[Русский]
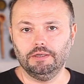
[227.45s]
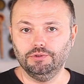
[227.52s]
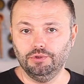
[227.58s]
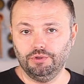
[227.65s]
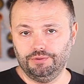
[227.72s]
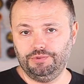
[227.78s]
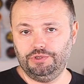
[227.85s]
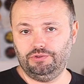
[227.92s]

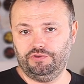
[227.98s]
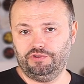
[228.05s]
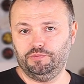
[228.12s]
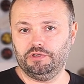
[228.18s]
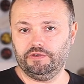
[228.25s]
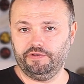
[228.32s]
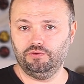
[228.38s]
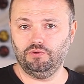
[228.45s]
Но если у вас
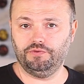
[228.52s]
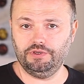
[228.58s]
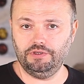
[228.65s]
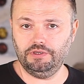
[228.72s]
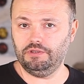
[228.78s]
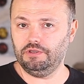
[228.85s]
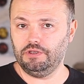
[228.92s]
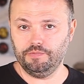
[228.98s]
микроволновки
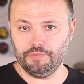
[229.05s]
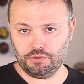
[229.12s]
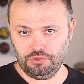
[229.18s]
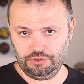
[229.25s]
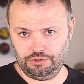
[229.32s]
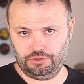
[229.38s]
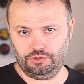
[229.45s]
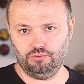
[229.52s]
нет, не
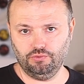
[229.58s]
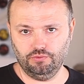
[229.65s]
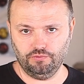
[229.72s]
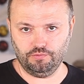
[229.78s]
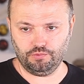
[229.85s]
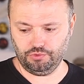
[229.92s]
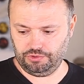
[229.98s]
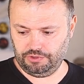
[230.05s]
морочите себе
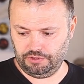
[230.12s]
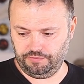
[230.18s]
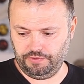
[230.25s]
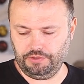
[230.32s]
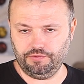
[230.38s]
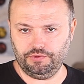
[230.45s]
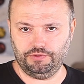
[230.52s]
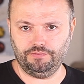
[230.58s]
голову, просто
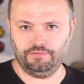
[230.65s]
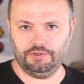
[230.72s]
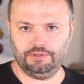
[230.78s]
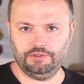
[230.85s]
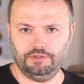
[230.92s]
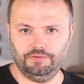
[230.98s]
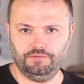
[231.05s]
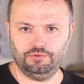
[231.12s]
отваривайте в
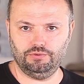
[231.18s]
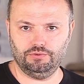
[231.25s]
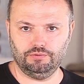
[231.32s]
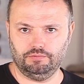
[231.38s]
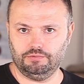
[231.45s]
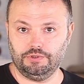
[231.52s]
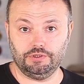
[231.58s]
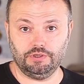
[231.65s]
воде и все,
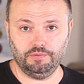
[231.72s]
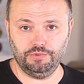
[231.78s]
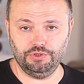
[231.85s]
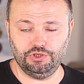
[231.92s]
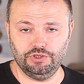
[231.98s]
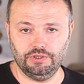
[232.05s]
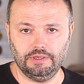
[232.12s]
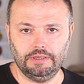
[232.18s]
как
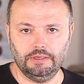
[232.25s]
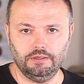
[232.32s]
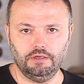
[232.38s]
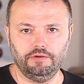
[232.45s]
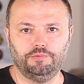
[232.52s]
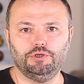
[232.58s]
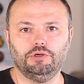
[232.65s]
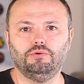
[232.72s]
обычно.
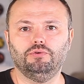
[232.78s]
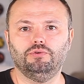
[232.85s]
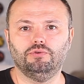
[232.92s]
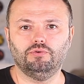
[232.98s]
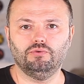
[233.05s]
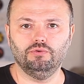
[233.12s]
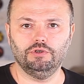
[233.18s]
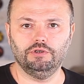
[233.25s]
Или вообще какой-нибудь
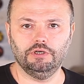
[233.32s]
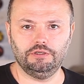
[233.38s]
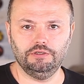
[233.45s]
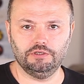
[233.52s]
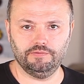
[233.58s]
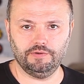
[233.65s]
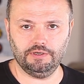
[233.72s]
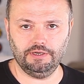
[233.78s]
другой
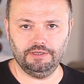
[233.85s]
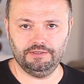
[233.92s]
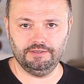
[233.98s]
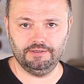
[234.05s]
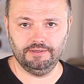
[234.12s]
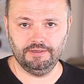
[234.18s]
гарнир с сварганьте.